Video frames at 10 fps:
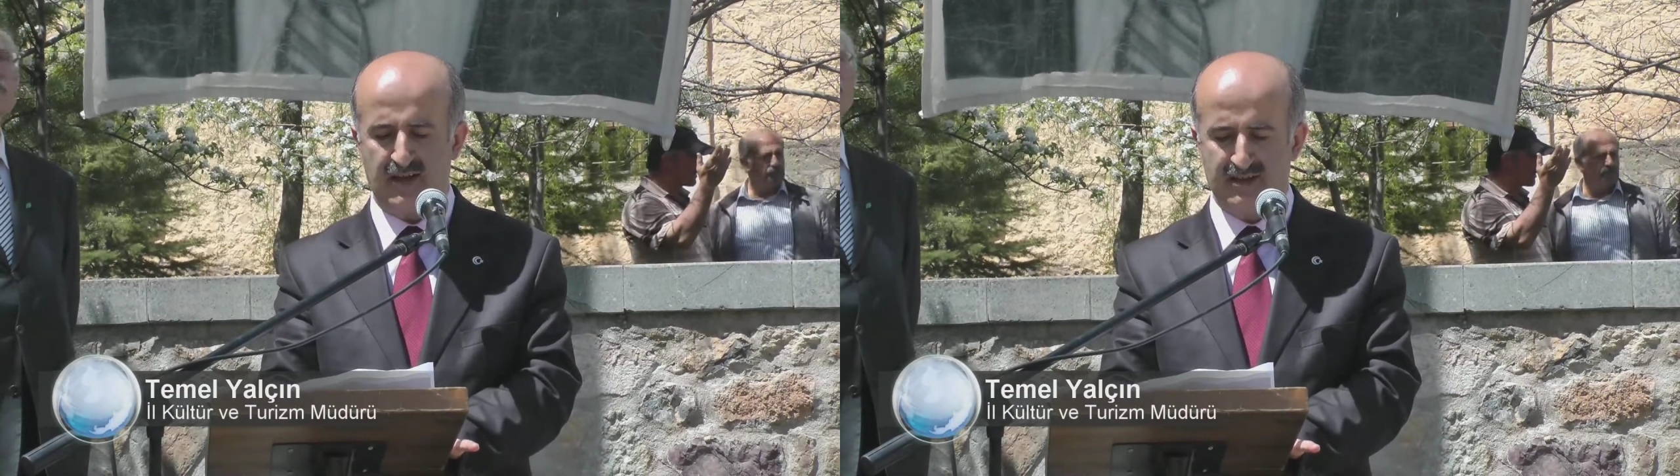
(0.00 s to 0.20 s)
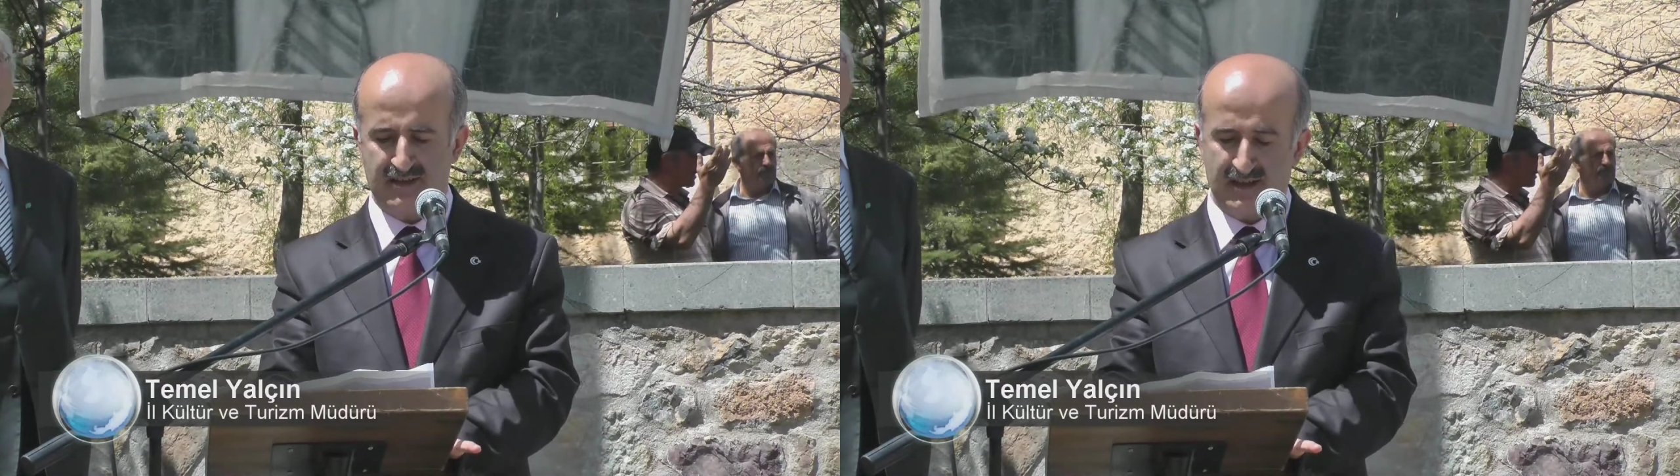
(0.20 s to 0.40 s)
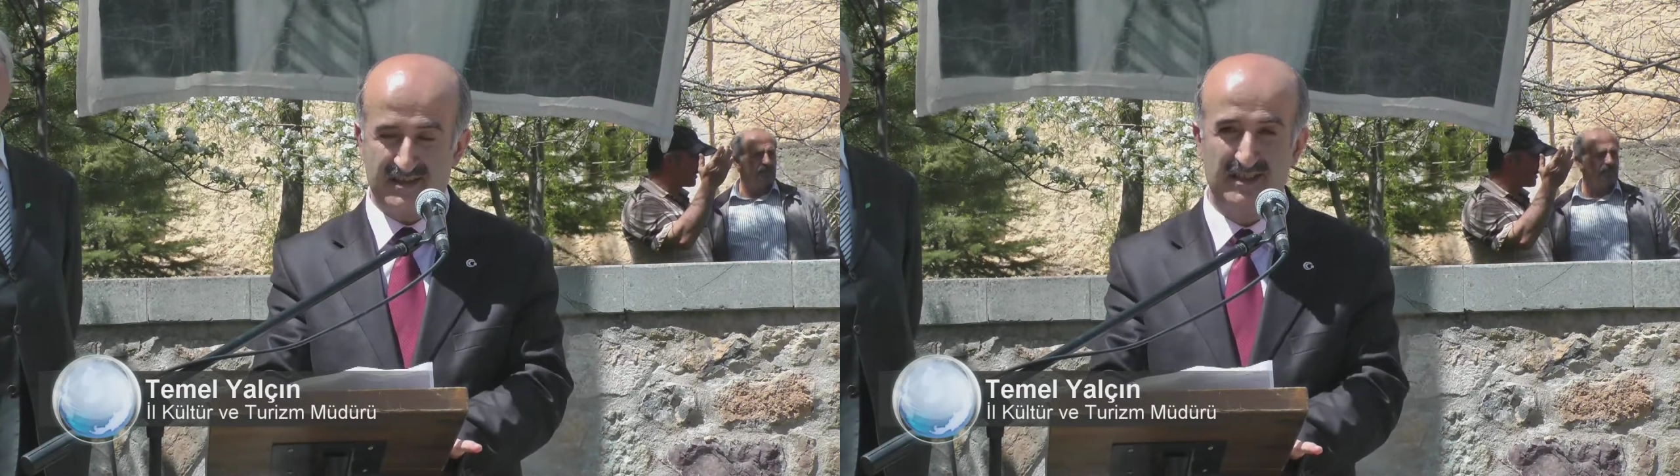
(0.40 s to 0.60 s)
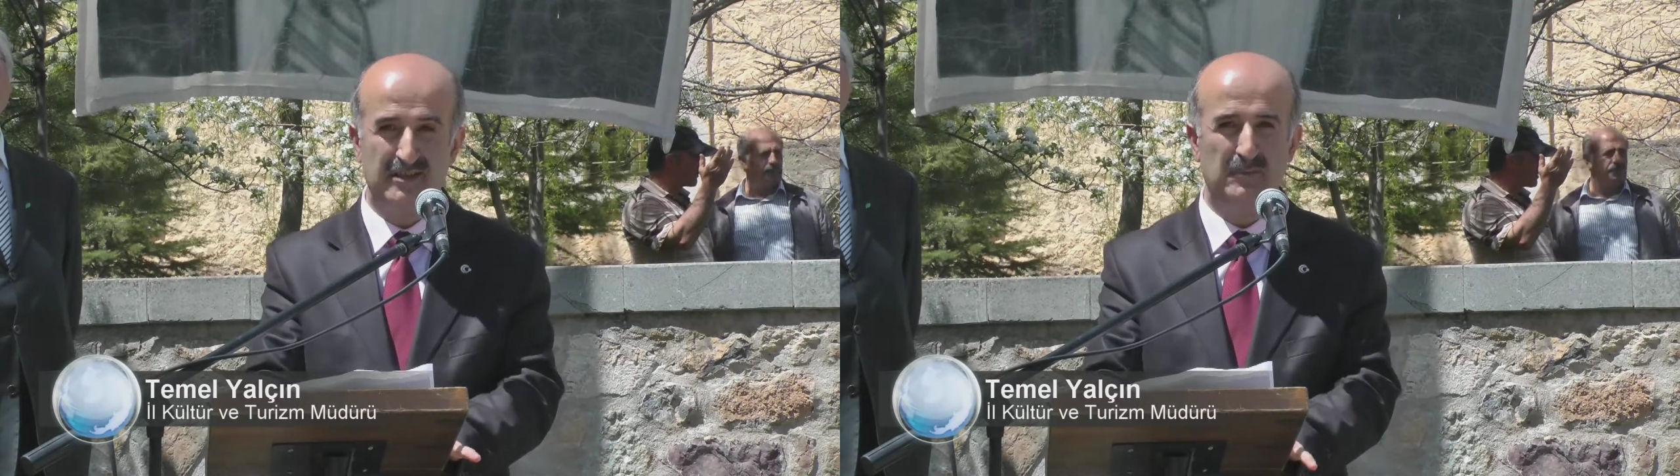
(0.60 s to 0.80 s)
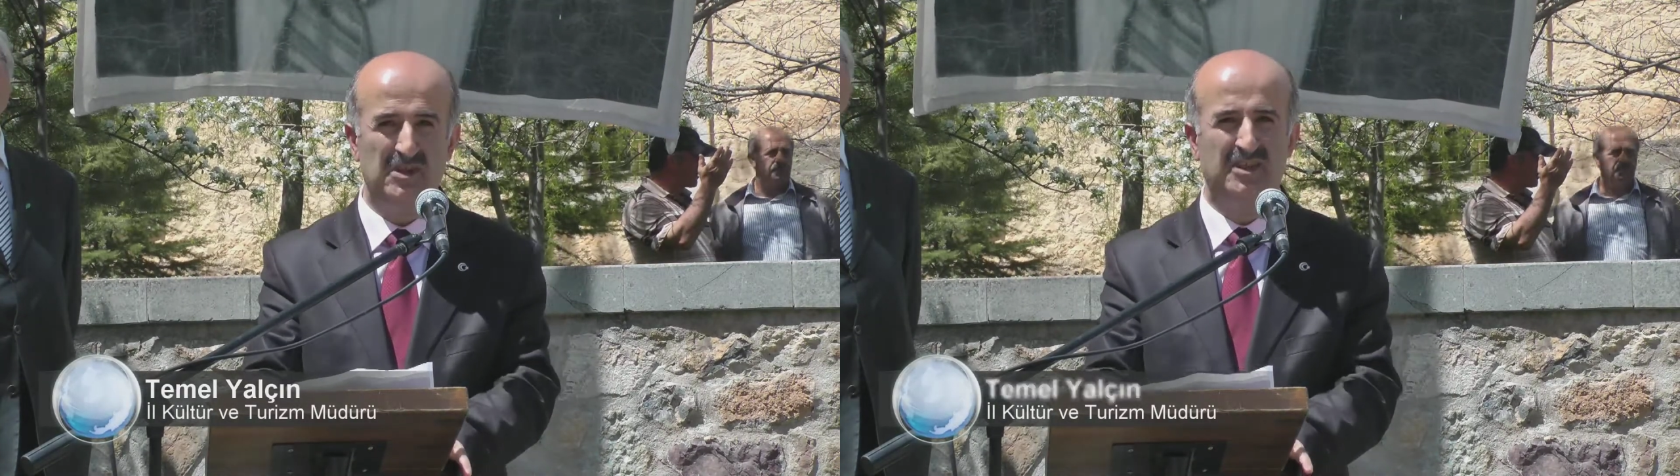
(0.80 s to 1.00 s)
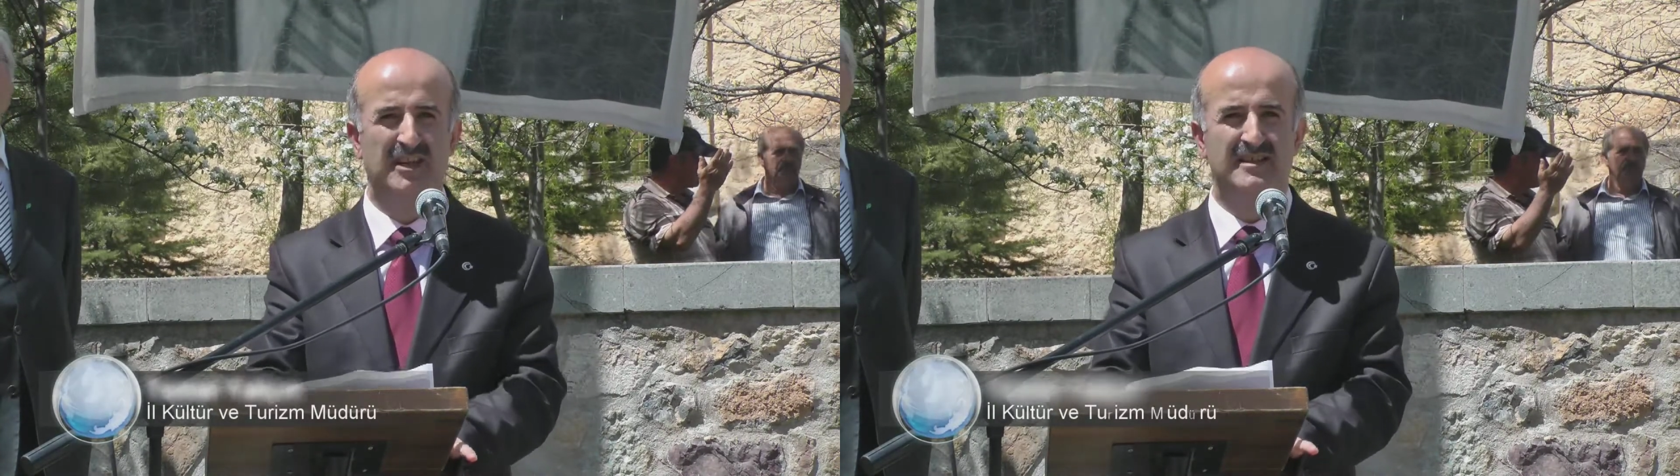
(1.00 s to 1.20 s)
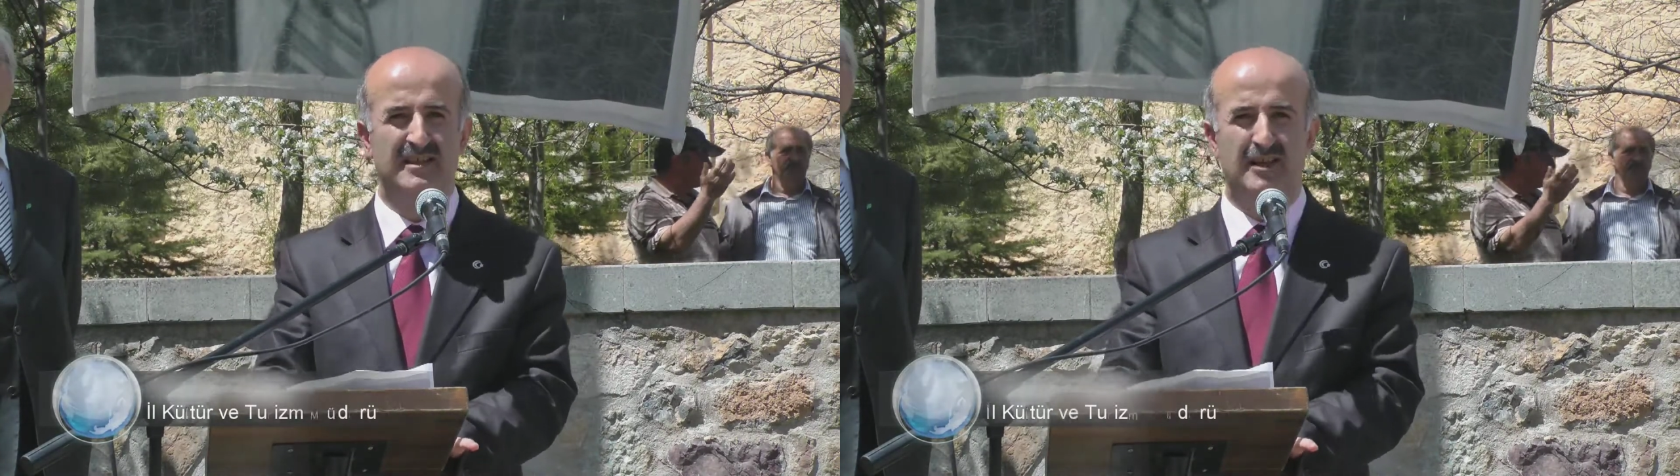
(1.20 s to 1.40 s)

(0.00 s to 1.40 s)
hatırasını bir kez